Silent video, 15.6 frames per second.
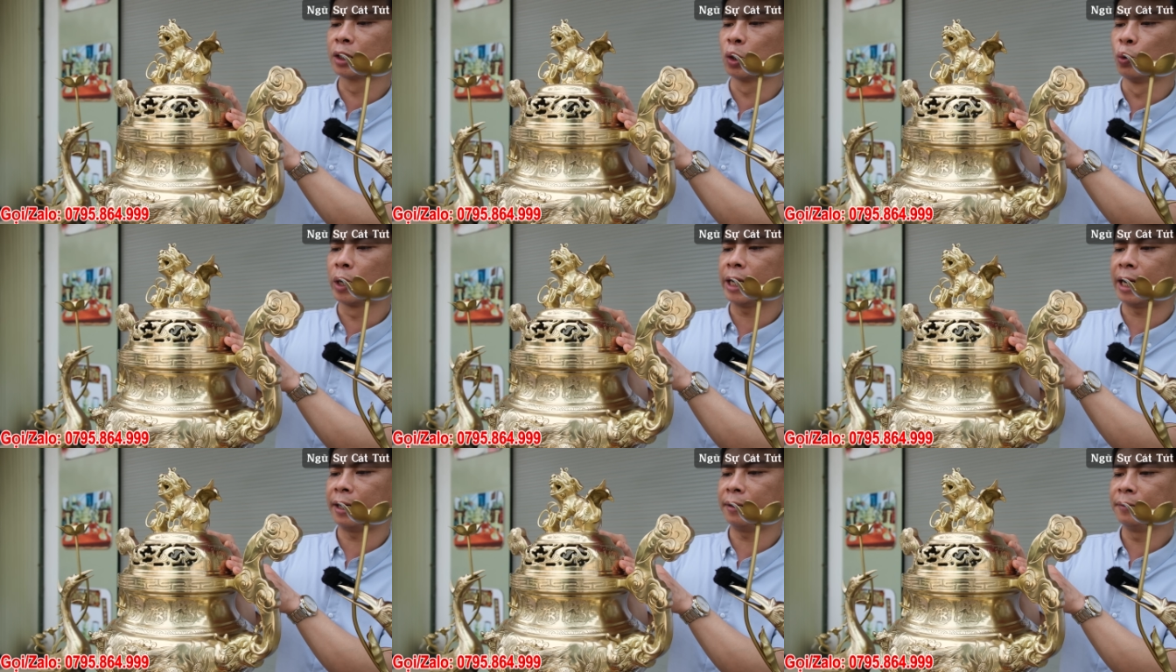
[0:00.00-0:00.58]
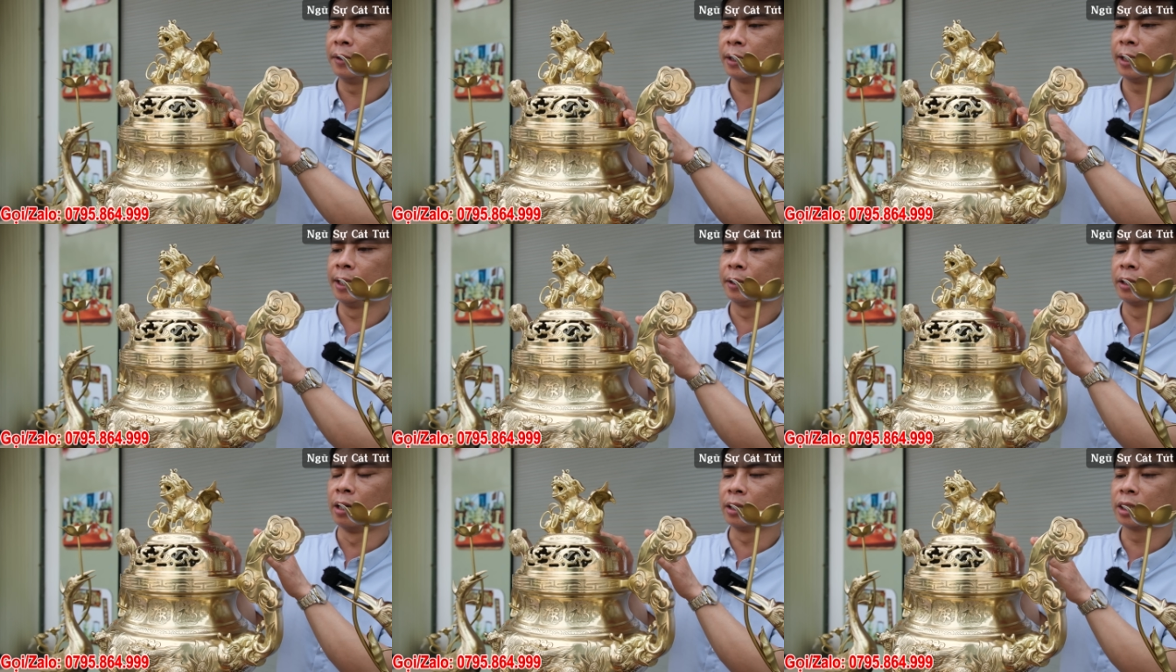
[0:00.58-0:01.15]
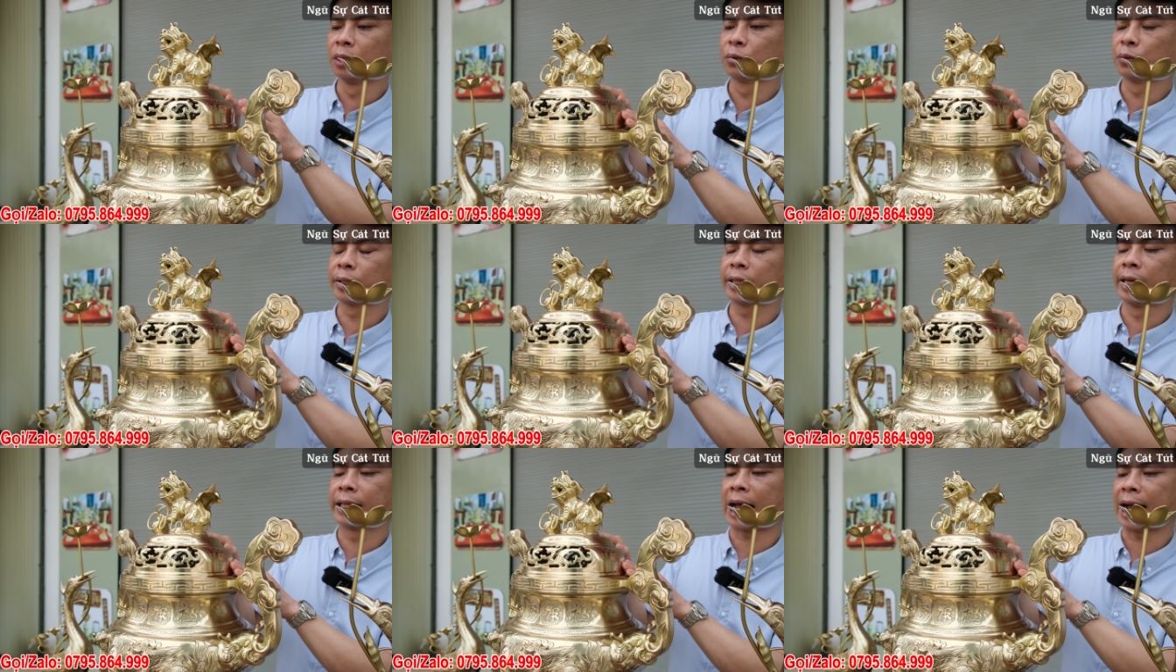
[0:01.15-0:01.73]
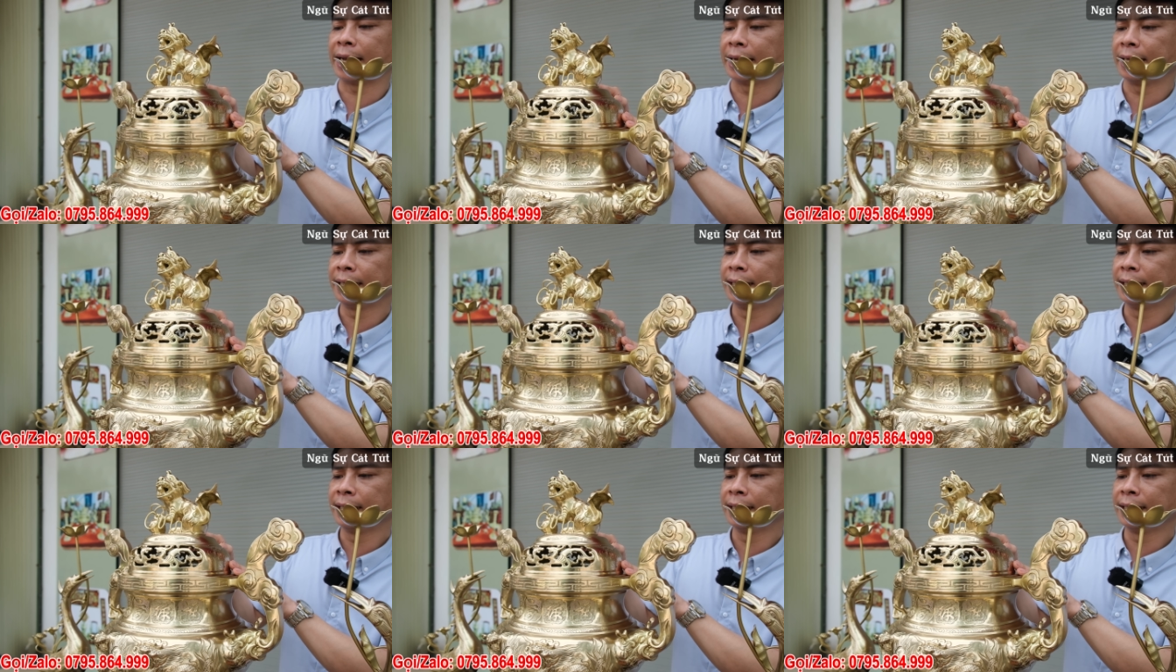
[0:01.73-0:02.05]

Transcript: xu đây ạ, thì tượng trưng cho tiền tài.